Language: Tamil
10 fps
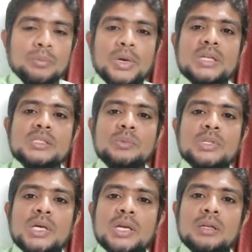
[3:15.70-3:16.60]
பல
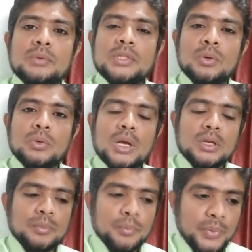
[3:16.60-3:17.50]
சமுதாயங்களை பற்றி
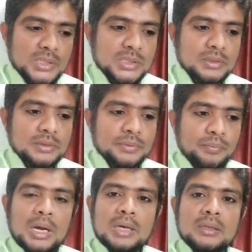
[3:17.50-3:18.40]
குரான் பேசுது
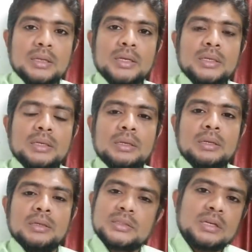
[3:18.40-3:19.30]
அதில்
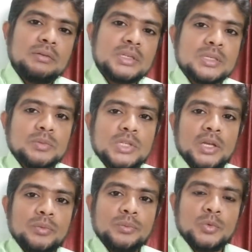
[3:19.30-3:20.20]
இஸ்ரேவேல்
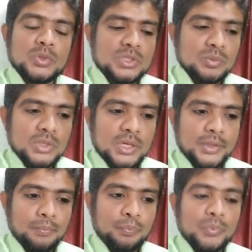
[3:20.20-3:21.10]
சமுதாயம் ஒரு
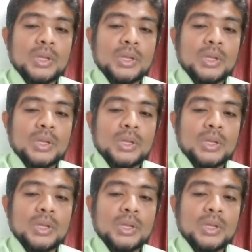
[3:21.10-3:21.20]
சமுதாயம்